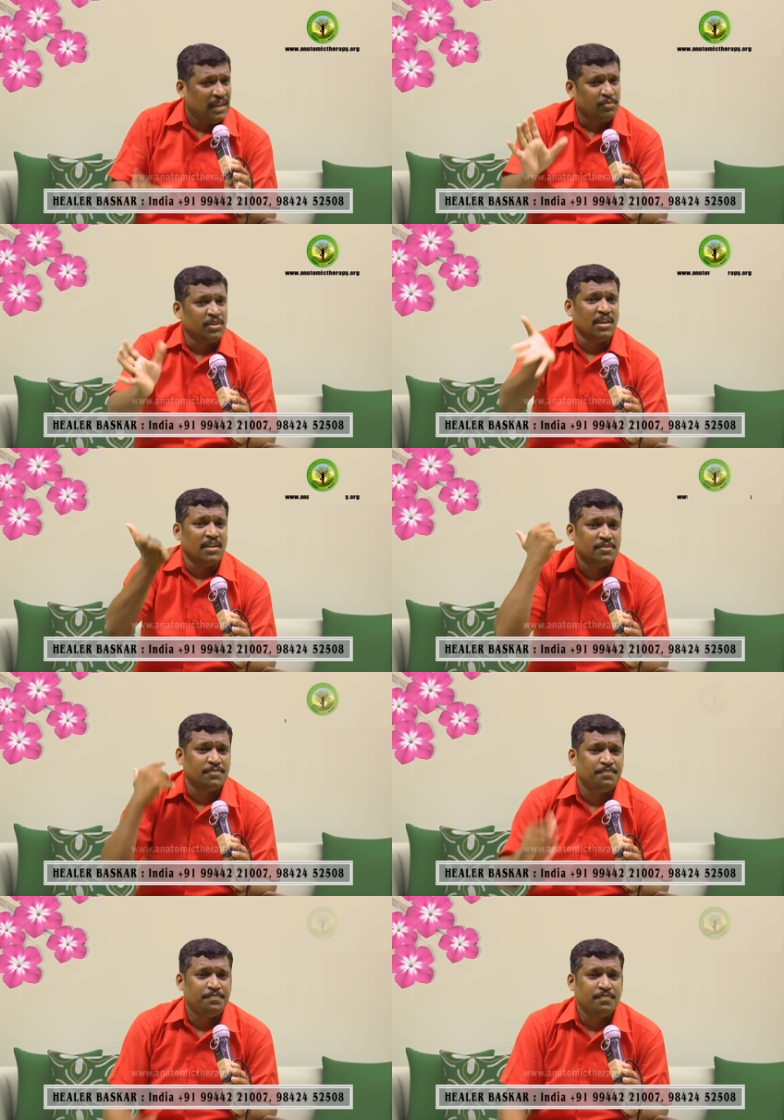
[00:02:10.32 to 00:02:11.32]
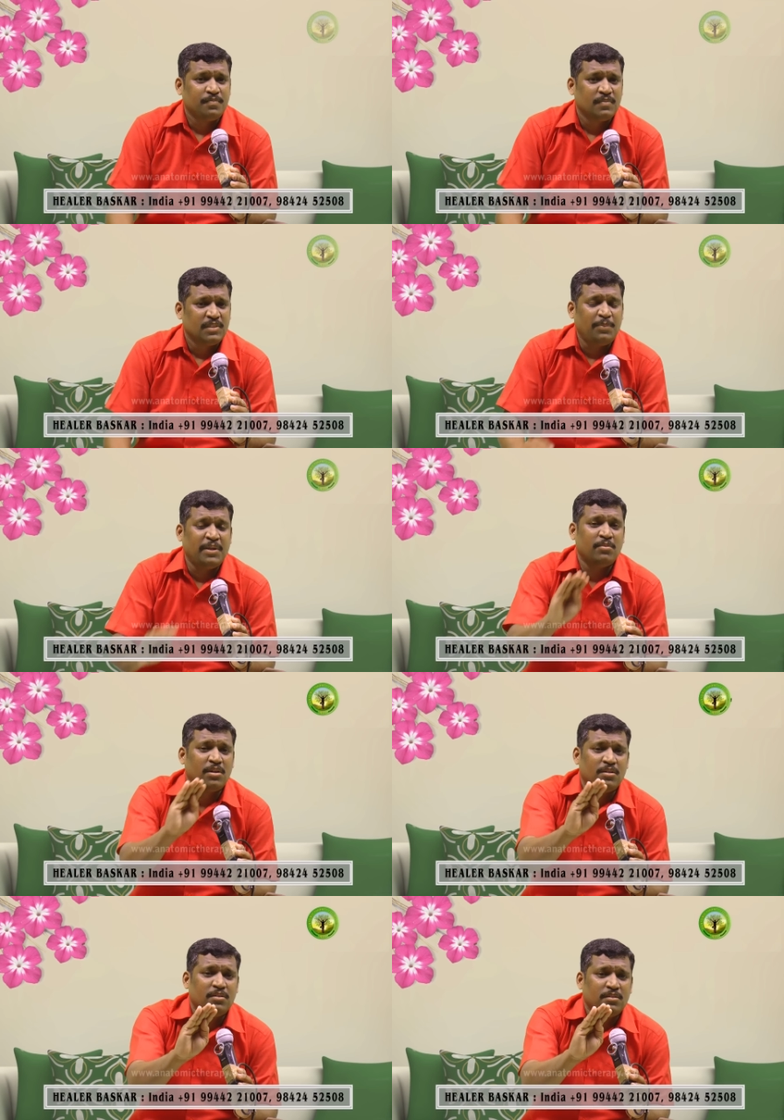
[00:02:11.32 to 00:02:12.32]
வெல்ல முடியாயிரும் அப்போ என்ன
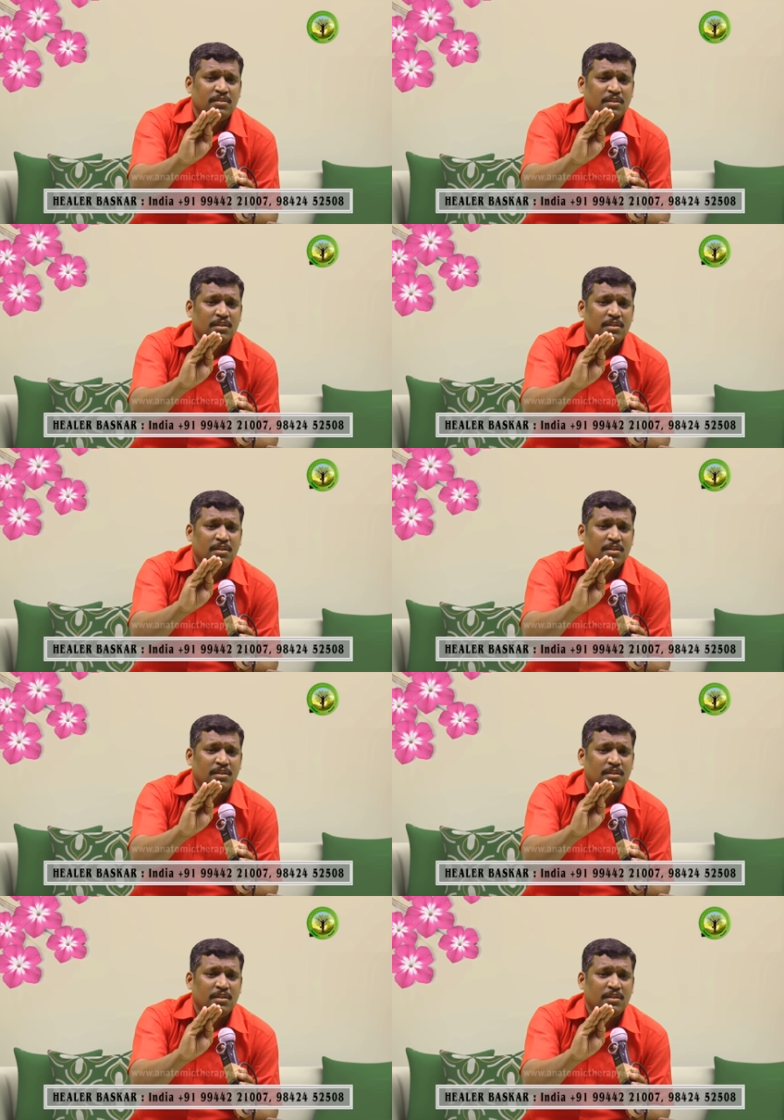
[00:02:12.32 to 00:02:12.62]
பண்ணணும்